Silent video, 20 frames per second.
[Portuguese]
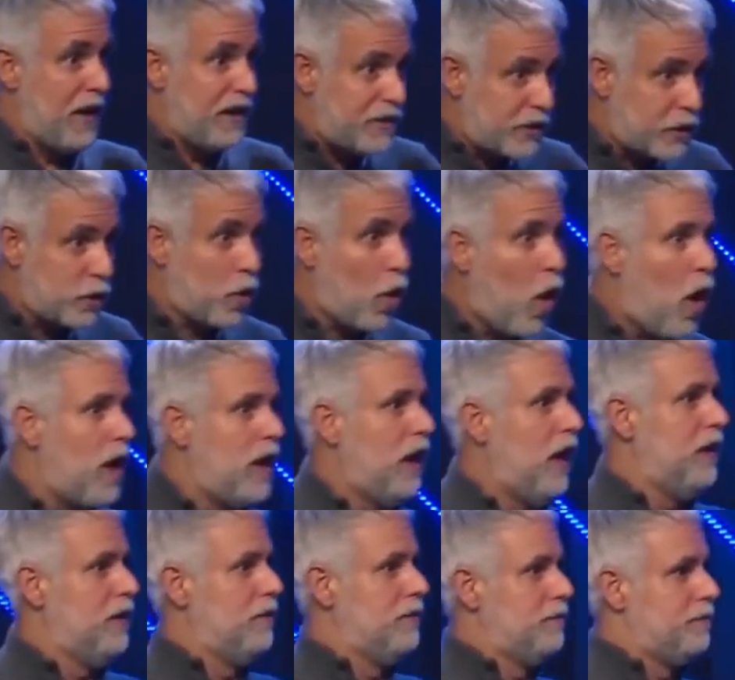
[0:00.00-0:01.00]
para a
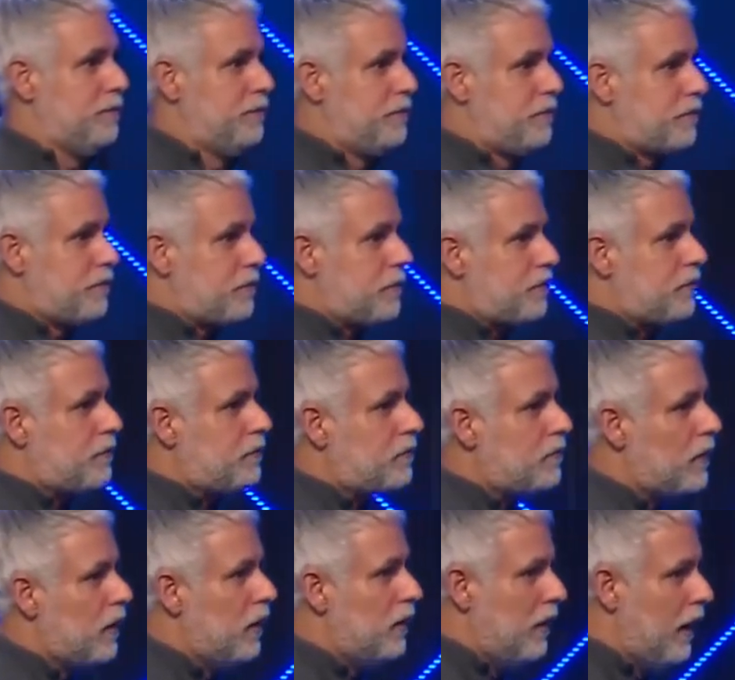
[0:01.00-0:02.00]
escola,
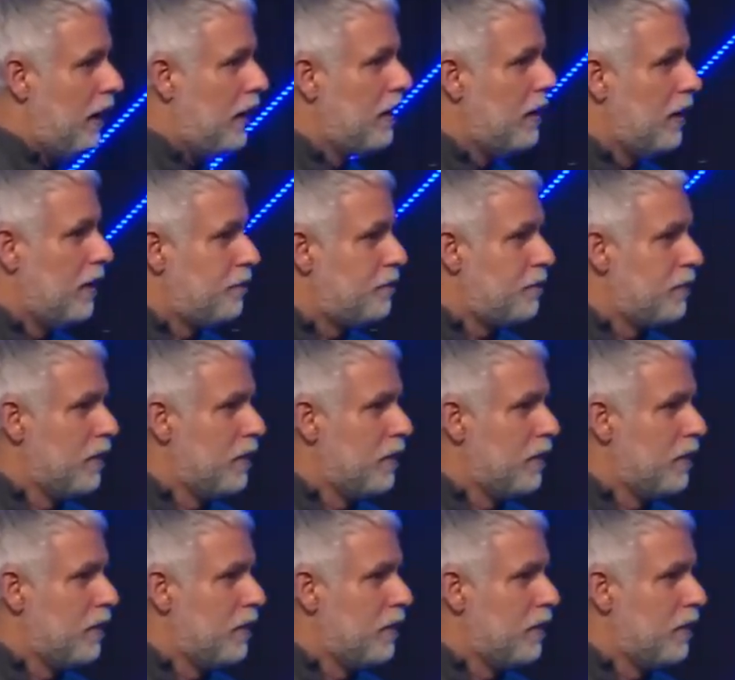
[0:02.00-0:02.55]
né?